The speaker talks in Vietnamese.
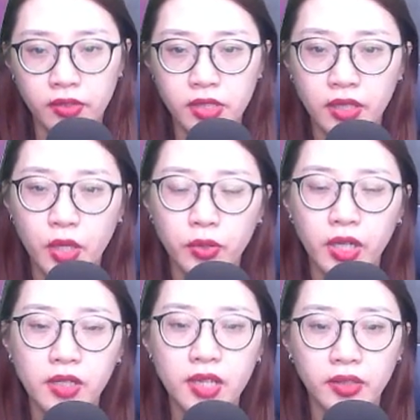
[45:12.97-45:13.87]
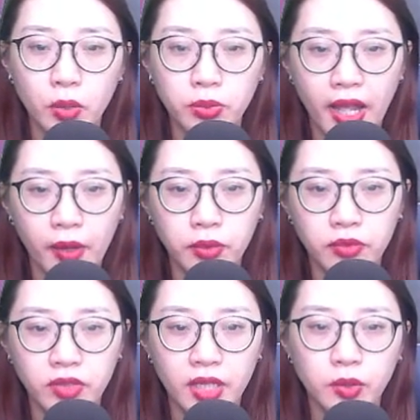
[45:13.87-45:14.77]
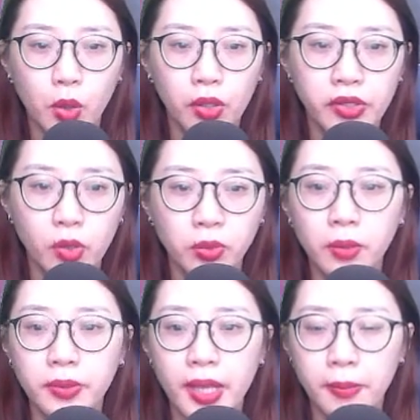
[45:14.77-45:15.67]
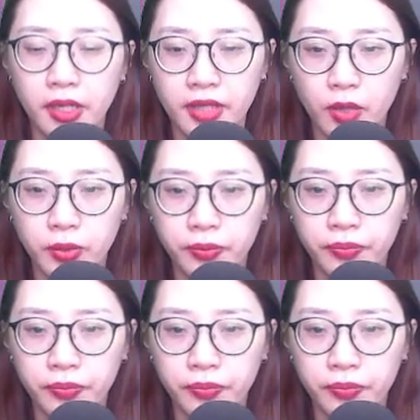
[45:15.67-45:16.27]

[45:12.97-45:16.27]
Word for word: nhưng nếu nói là thông thạo thì tôi cũng không dám nhận đâu.